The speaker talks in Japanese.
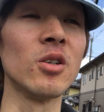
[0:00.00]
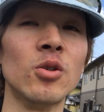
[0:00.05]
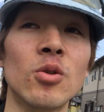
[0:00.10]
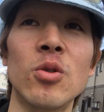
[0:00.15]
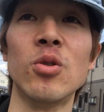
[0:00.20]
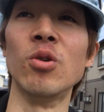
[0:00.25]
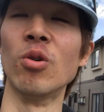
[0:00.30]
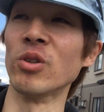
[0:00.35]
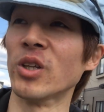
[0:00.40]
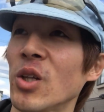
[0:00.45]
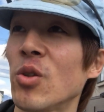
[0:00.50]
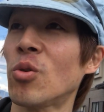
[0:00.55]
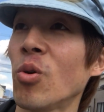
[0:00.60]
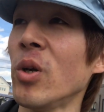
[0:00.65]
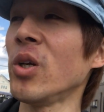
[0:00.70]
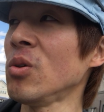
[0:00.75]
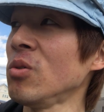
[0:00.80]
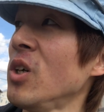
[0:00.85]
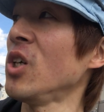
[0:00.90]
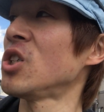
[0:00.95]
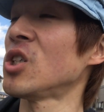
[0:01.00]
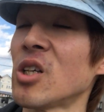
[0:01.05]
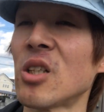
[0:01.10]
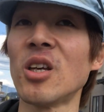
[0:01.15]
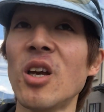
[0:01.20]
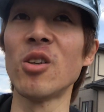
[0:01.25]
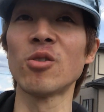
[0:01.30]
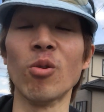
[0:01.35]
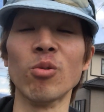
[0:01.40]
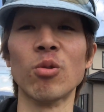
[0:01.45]
ら誘導などれぐらい射
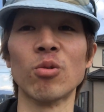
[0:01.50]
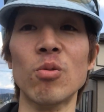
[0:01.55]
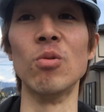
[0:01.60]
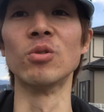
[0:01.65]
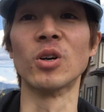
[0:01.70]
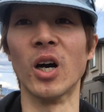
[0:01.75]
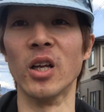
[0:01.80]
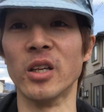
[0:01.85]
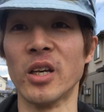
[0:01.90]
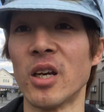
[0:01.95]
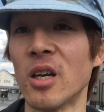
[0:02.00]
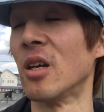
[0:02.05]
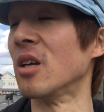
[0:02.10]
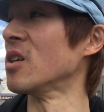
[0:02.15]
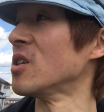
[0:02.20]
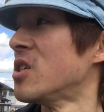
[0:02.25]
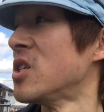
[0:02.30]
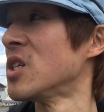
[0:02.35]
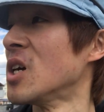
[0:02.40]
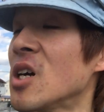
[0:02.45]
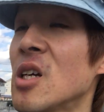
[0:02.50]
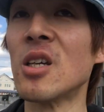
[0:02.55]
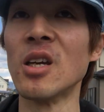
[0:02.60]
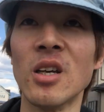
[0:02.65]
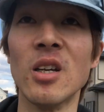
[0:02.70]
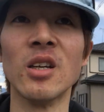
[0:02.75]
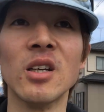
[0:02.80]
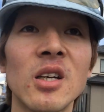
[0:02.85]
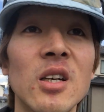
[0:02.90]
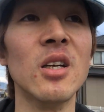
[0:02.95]
程届くんかね
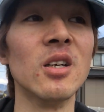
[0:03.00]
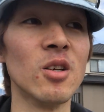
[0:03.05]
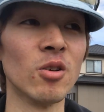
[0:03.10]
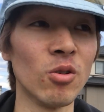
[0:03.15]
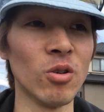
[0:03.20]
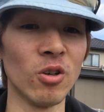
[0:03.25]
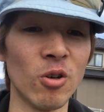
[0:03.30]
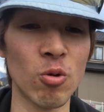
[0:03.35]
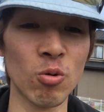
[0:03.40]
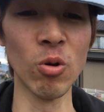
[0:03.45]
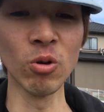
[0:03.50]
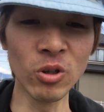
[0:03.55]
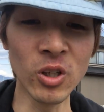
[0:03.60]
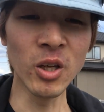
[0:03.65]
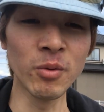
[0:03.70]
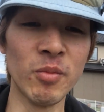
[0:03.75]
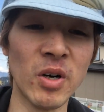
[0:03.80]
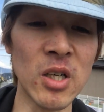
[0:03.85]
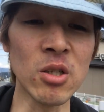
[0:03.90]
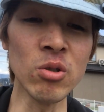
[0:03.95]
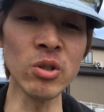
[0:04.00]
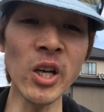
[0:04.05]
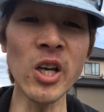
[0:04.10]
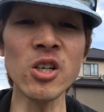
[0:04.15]
もうここで爆